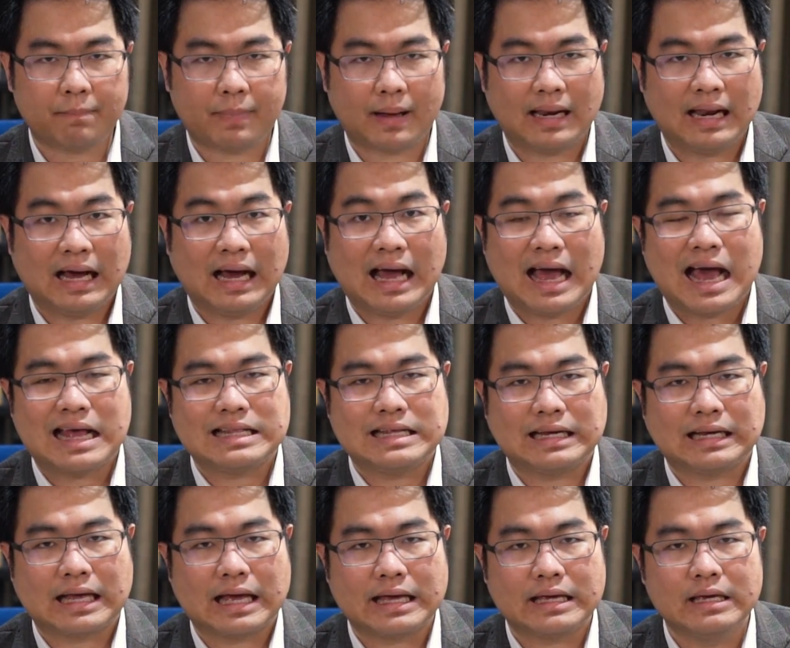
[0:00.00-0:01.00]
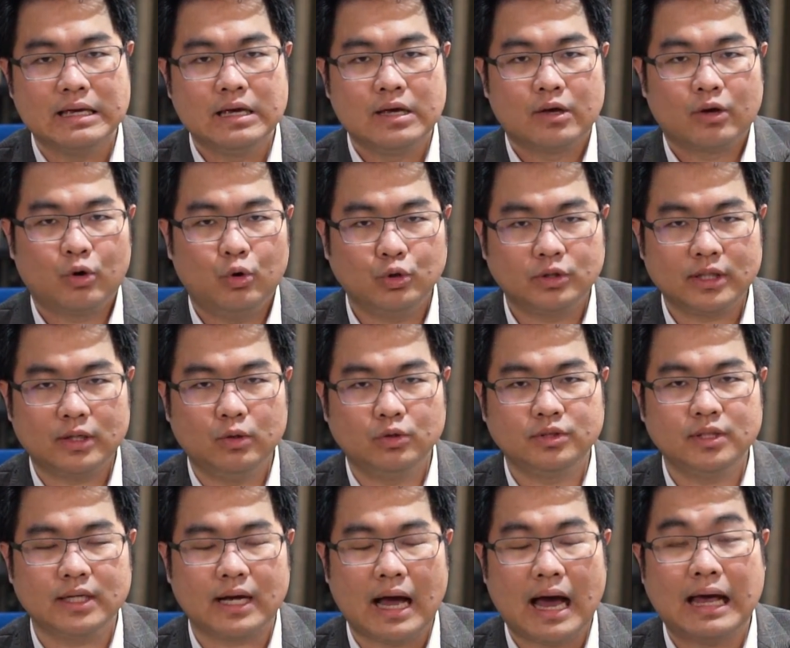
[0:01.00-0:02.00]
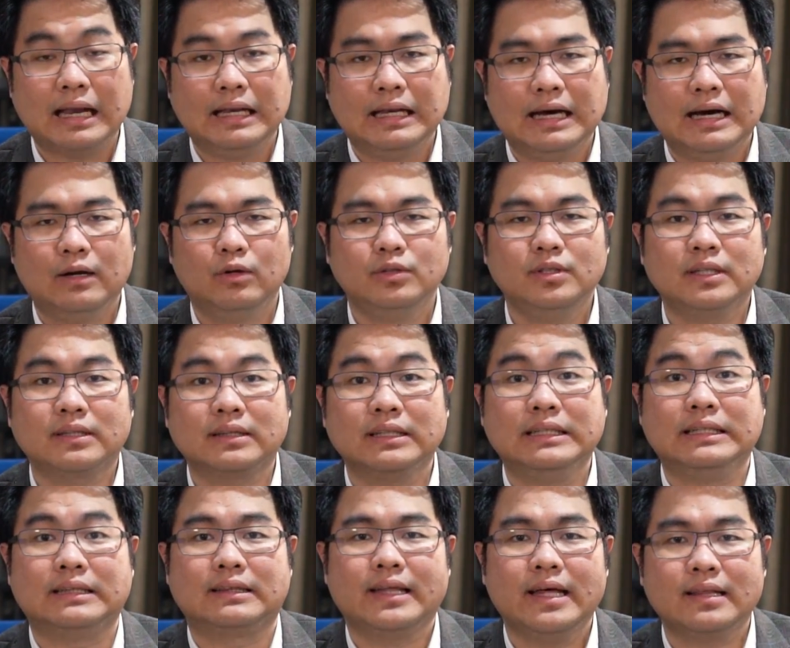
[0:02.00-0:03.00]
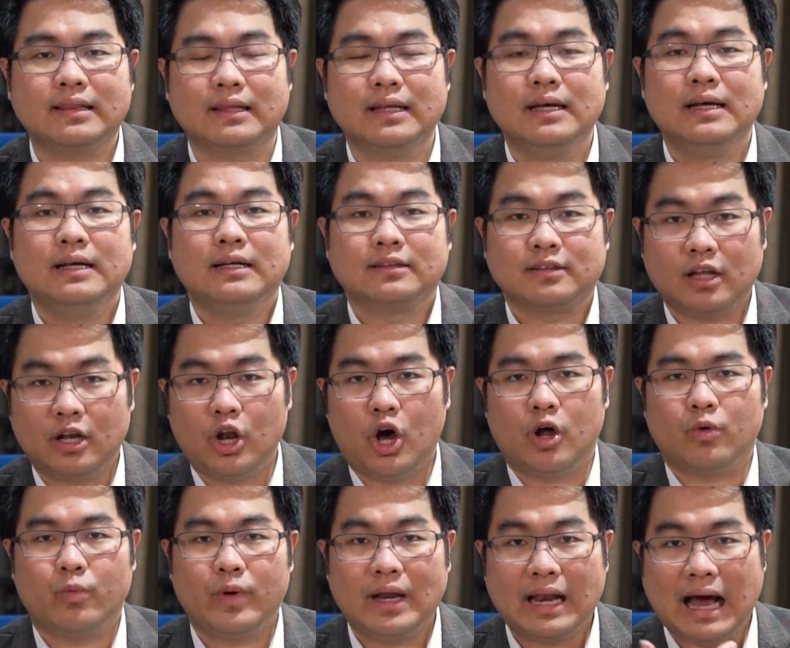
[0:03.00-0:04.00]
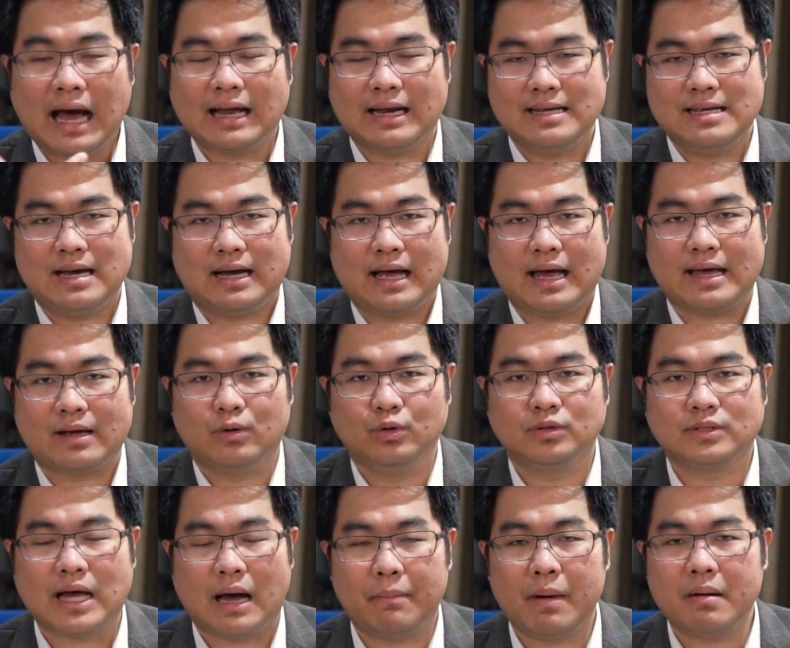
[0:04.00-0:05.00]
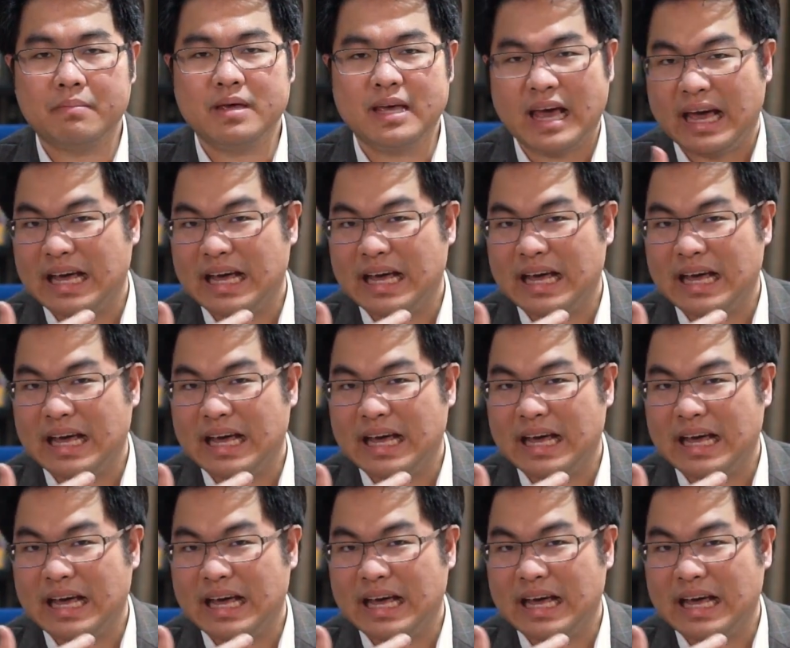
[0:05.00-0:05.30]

พพลังงานยังไง คุณจะรู้สึกอันเลอรู้สึกตื่นเต้นตลอดเวลาได้ยังไง คุณสามารถมี